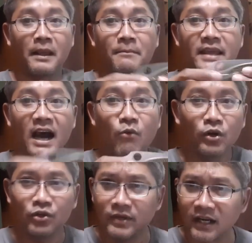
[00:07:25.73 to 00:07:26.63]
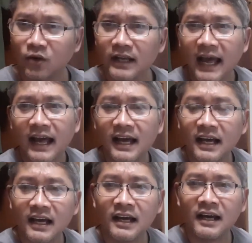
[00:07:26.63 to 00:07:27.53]
มีอาวุธอยู่ในรถ อ่ะ
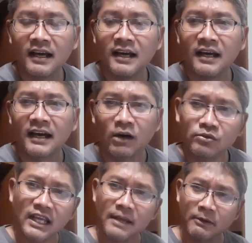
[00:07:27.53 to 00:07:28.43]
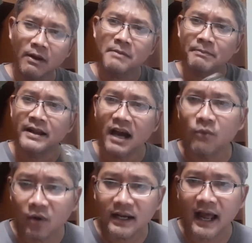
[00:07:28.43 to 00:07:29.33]
เขาตีมันว่ามันเป็นอา
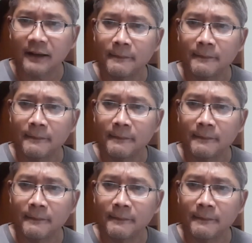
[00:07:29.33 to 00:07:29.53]
วุธอ่ะ